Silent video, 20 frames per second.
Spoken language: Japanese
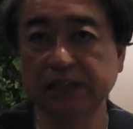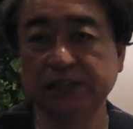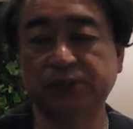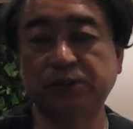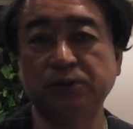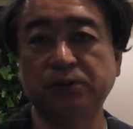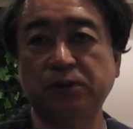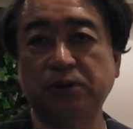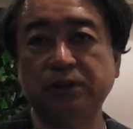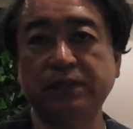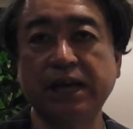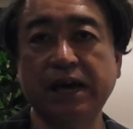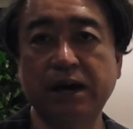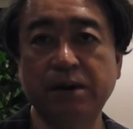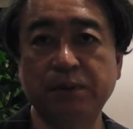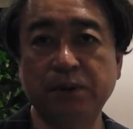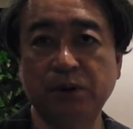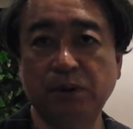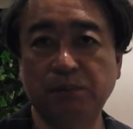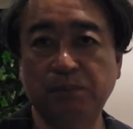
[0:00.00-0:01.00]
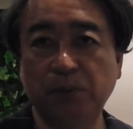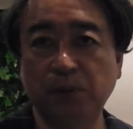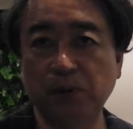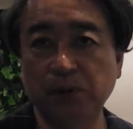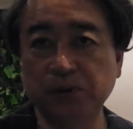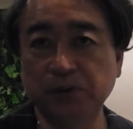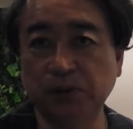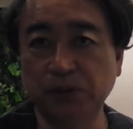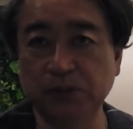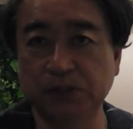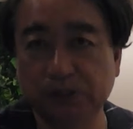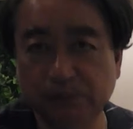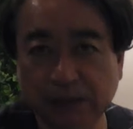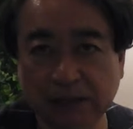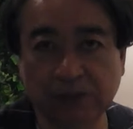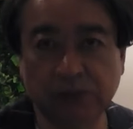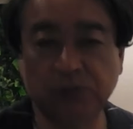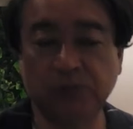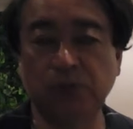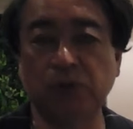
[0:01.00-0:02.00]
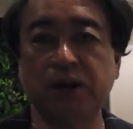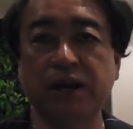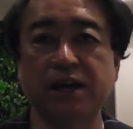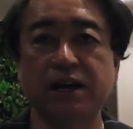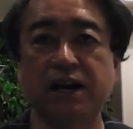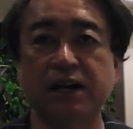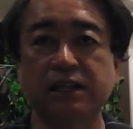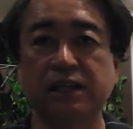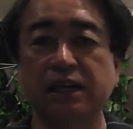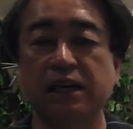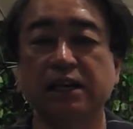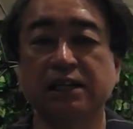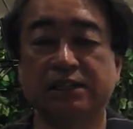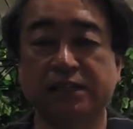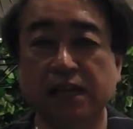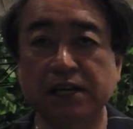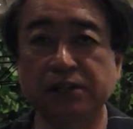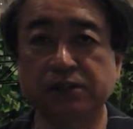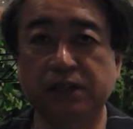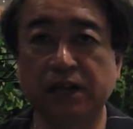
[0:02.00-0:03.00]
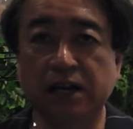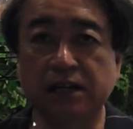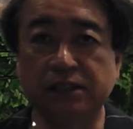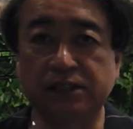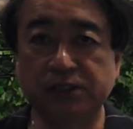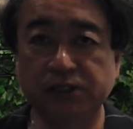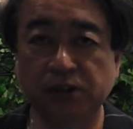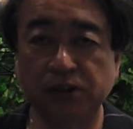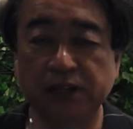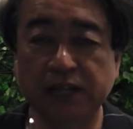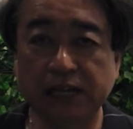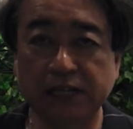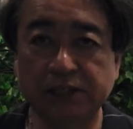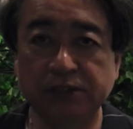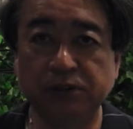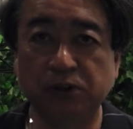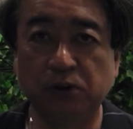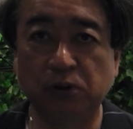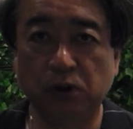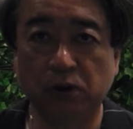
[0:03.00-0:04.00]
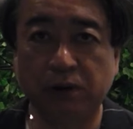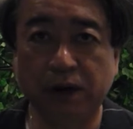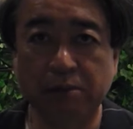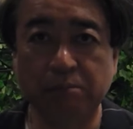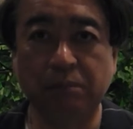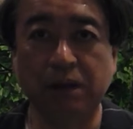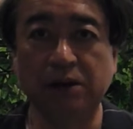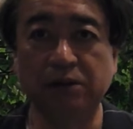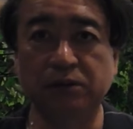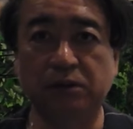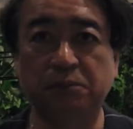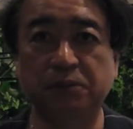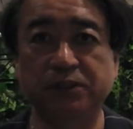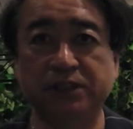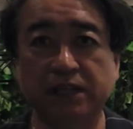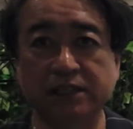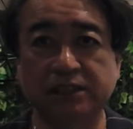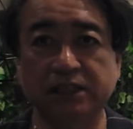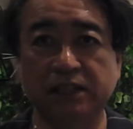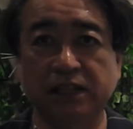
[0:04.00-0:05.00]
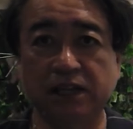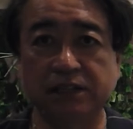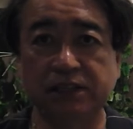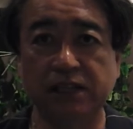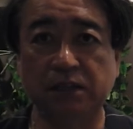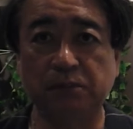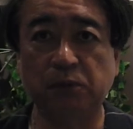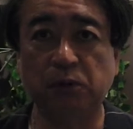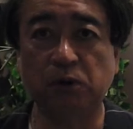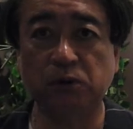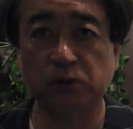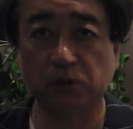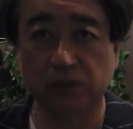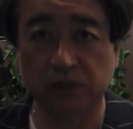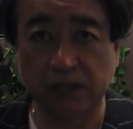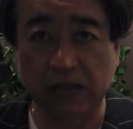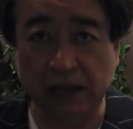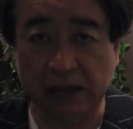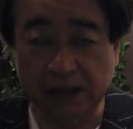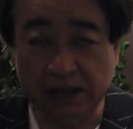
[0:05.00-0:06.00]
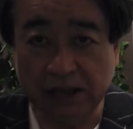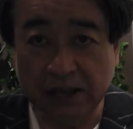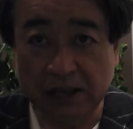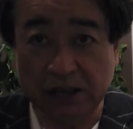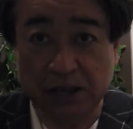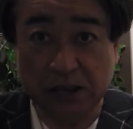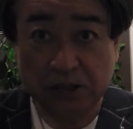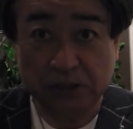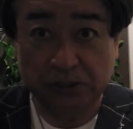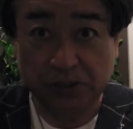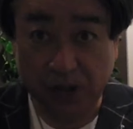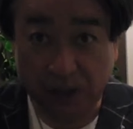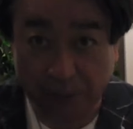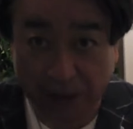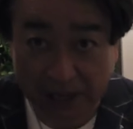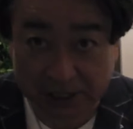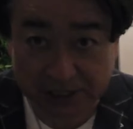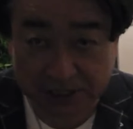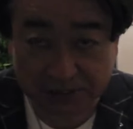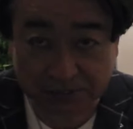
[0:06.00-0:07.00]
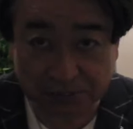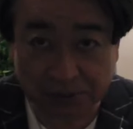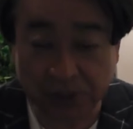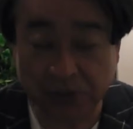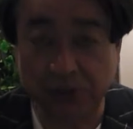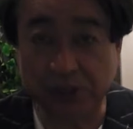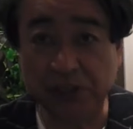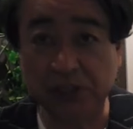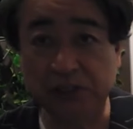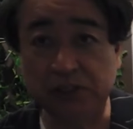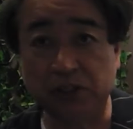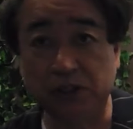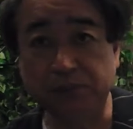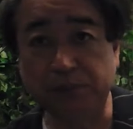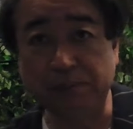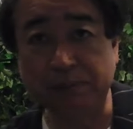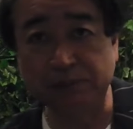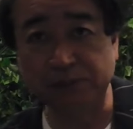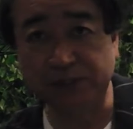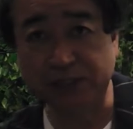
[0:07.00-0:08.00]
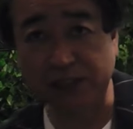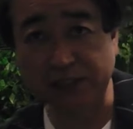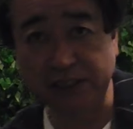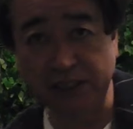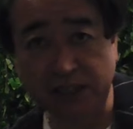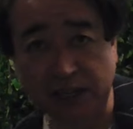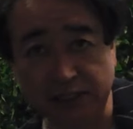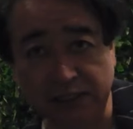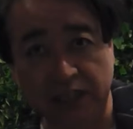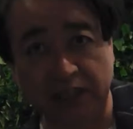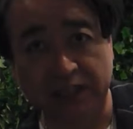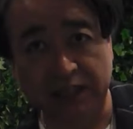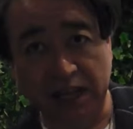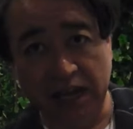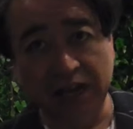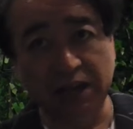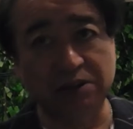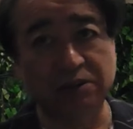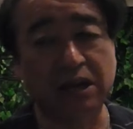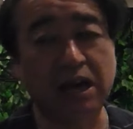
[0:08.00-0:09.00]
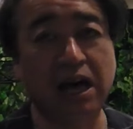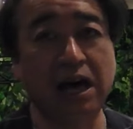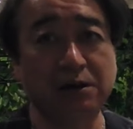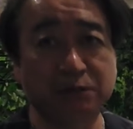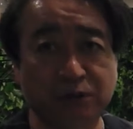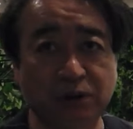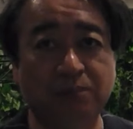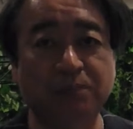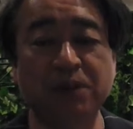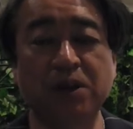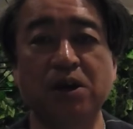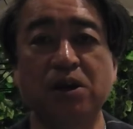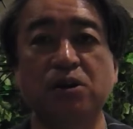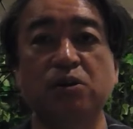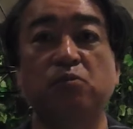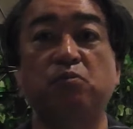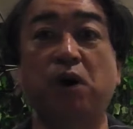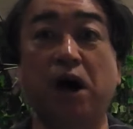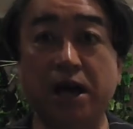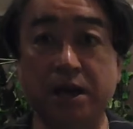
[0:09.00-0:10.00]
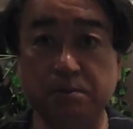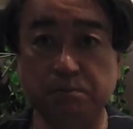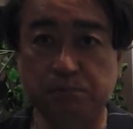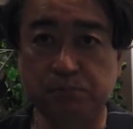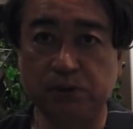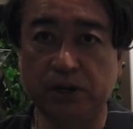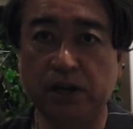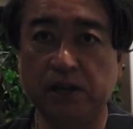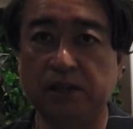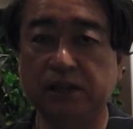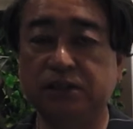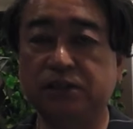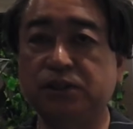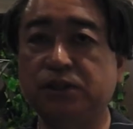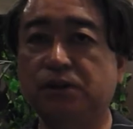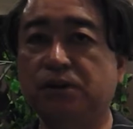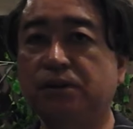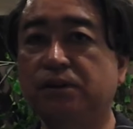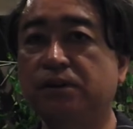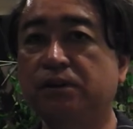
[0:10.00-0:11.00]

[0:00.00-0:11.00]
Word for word: 外の高めのボールをうまく捉えられて三遊間強い打球のゴロワンバウンド難しい体勢でボールを取った紅林二塁にそのまま難しい体勢で投げるアウトファインプレーですよ